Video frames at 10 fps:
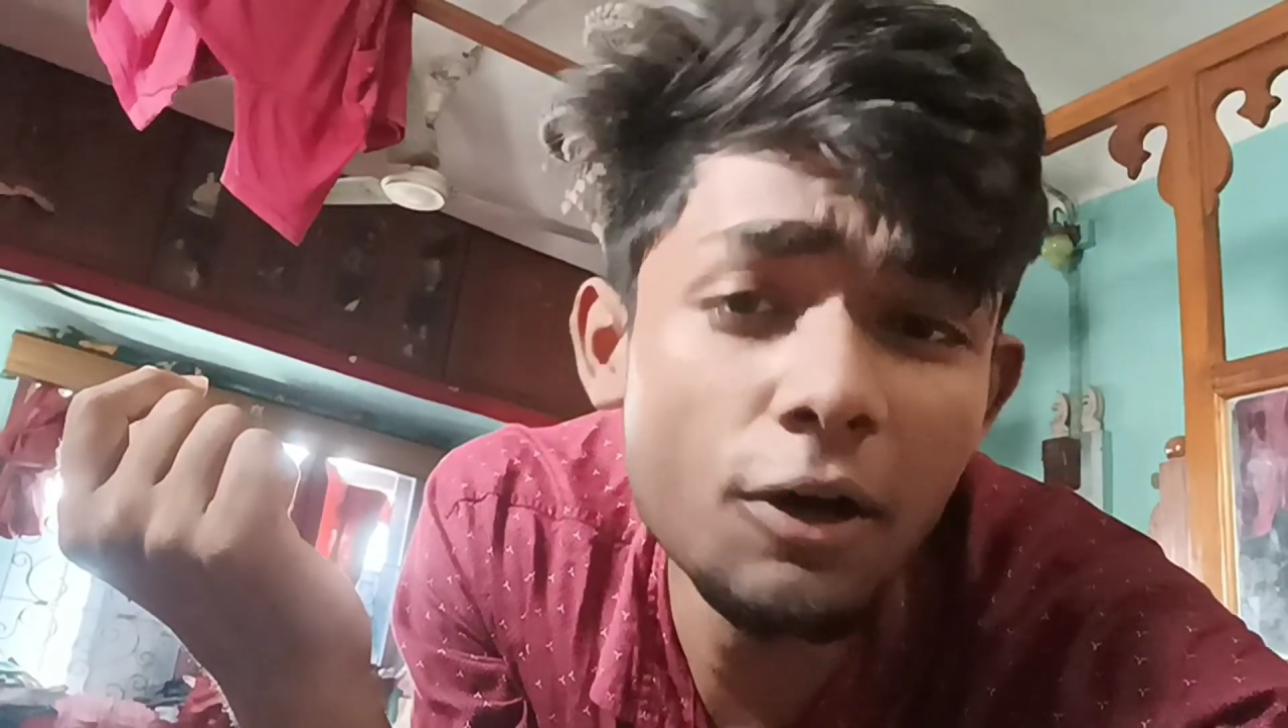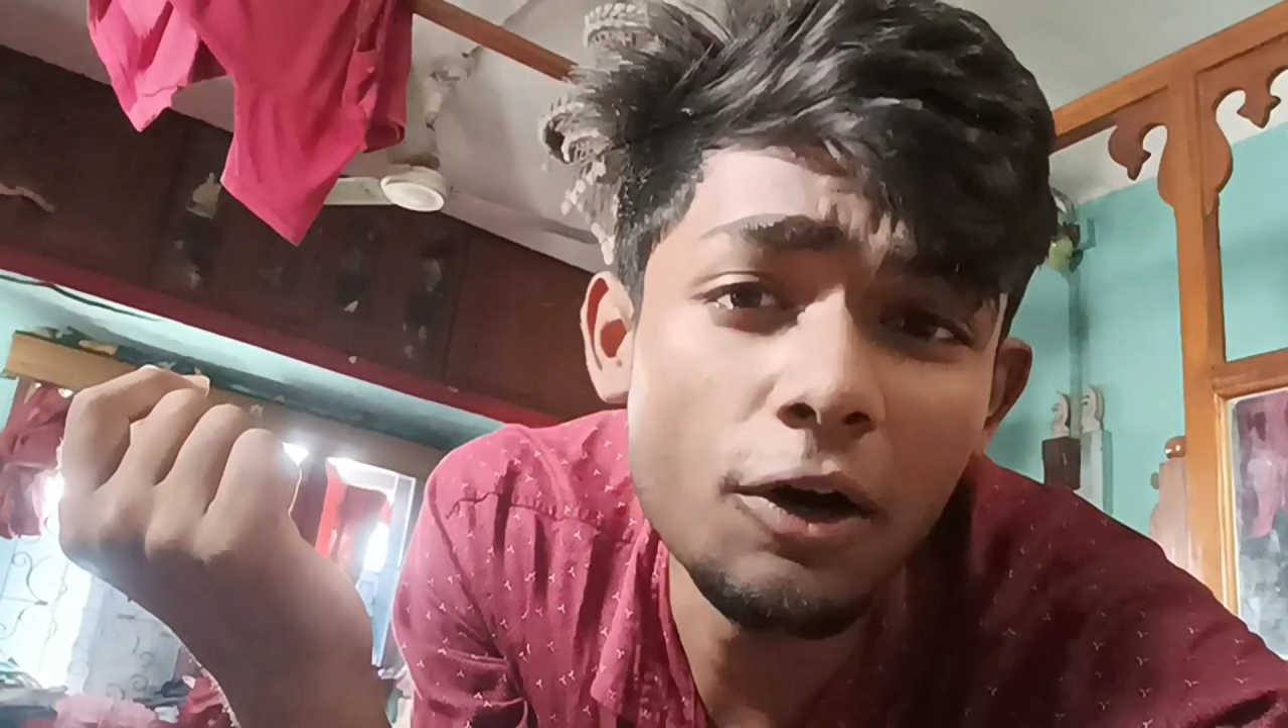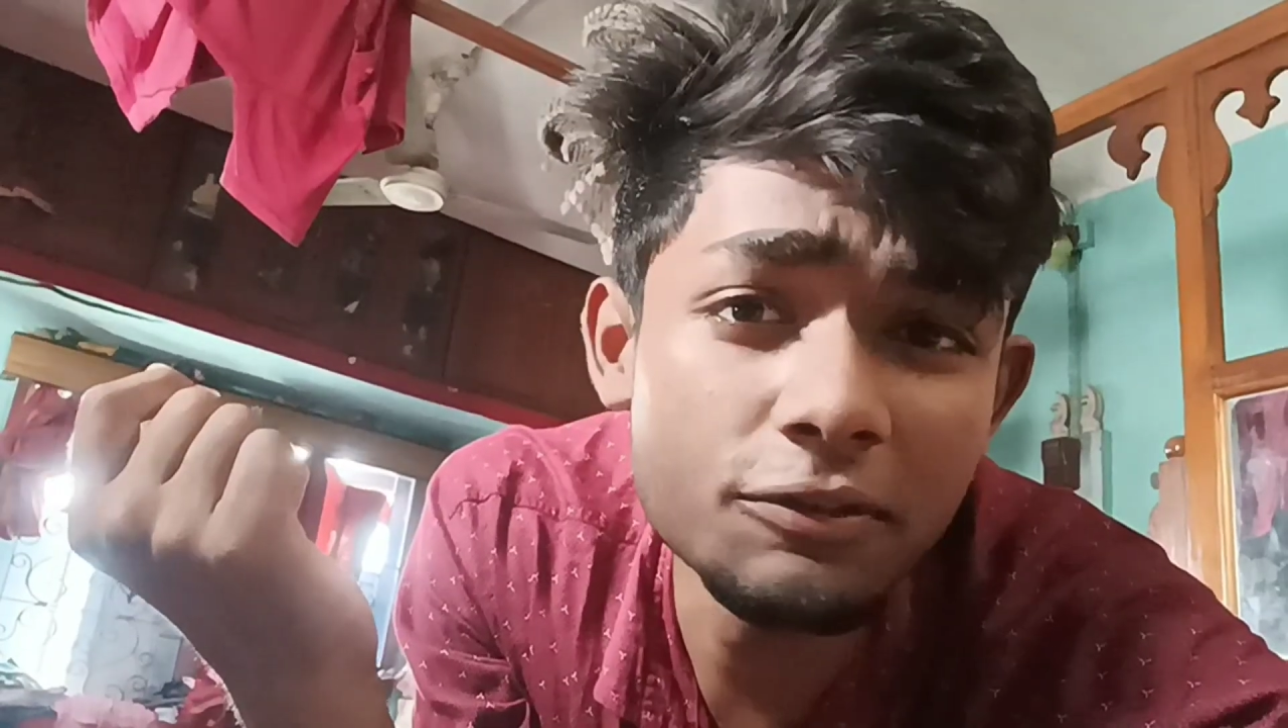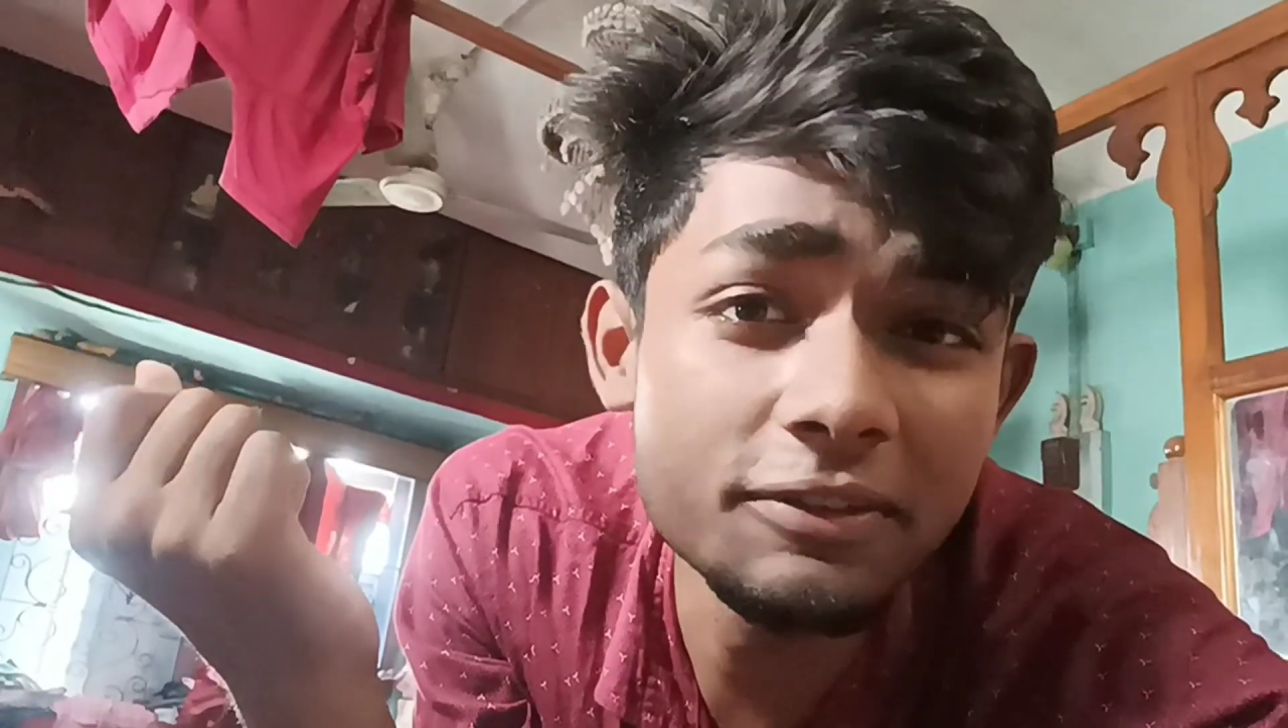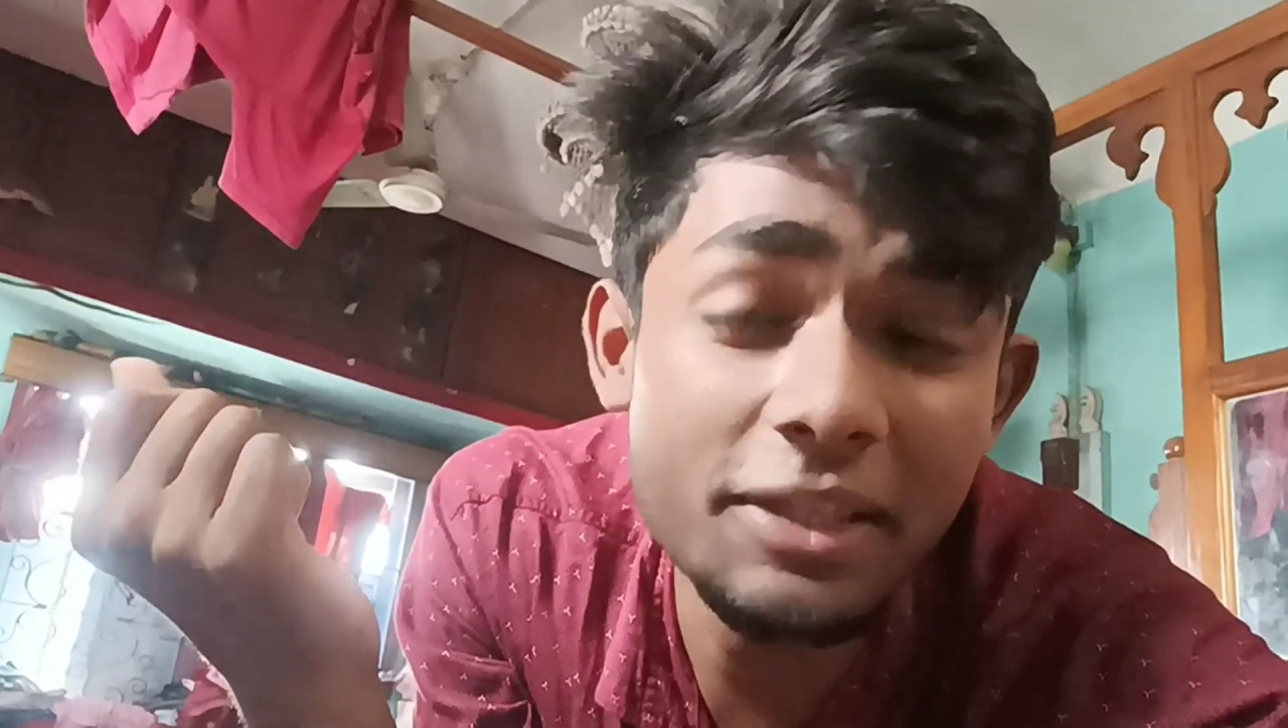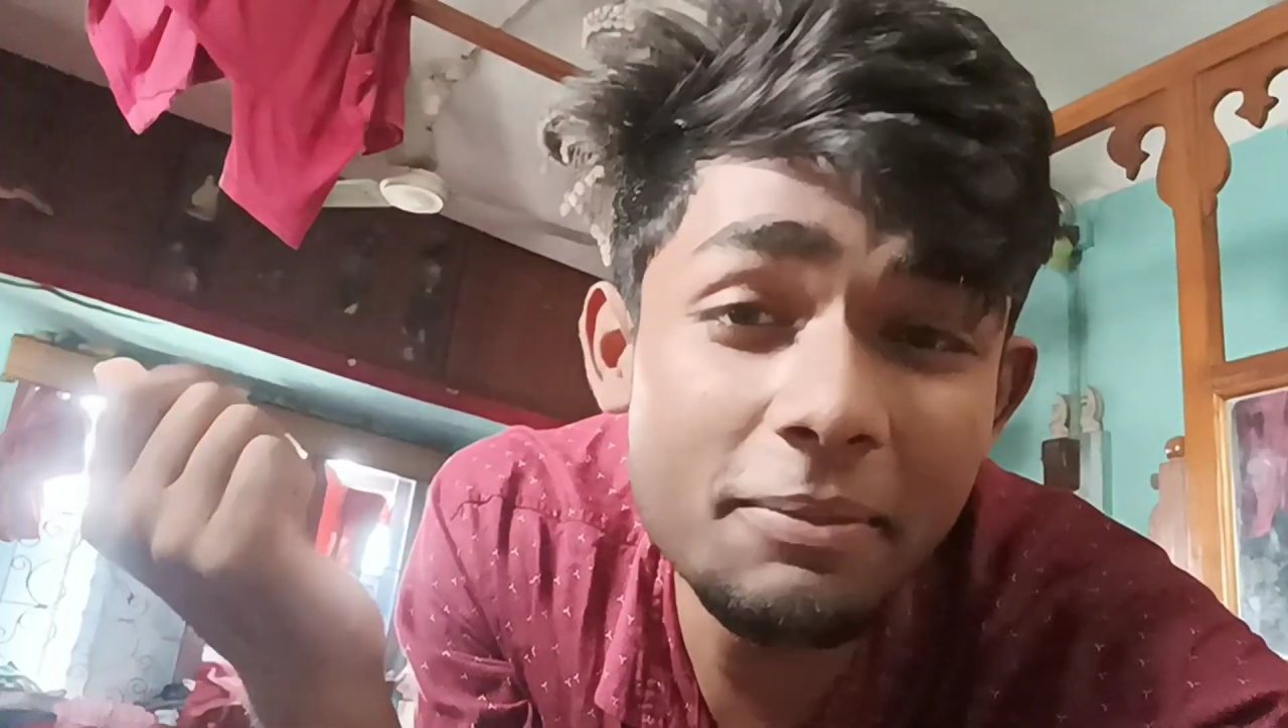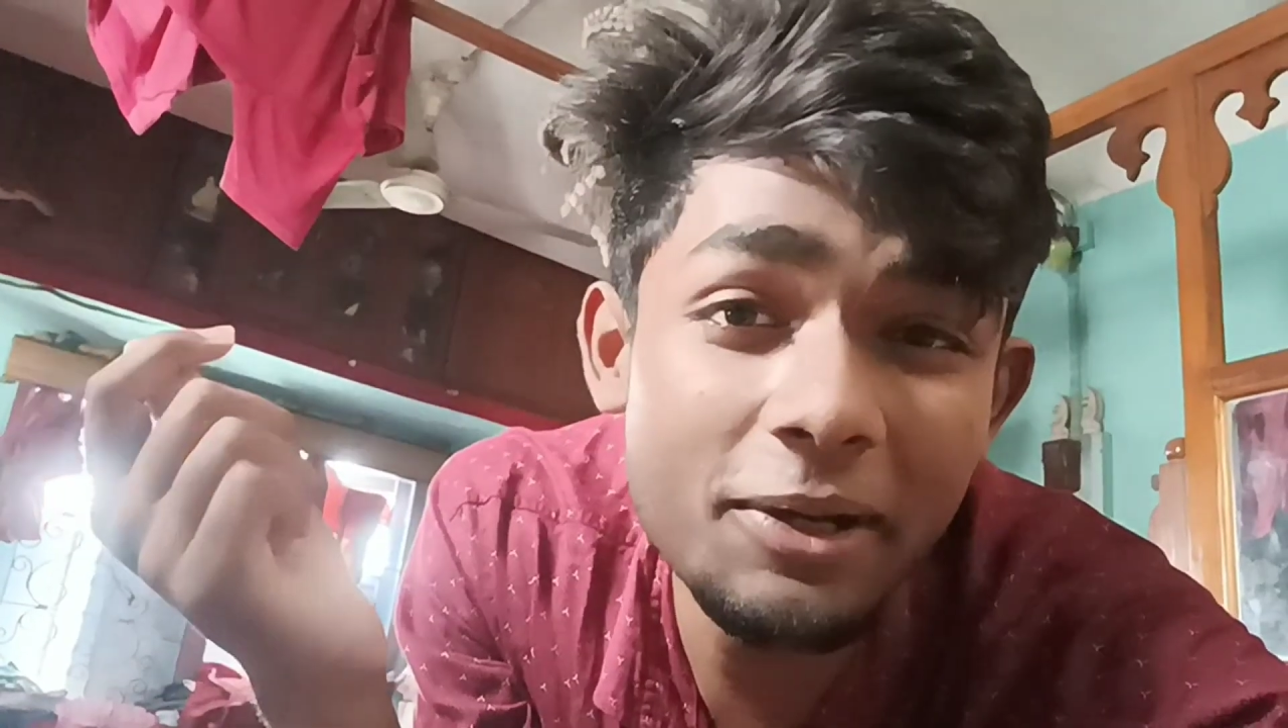অফ দি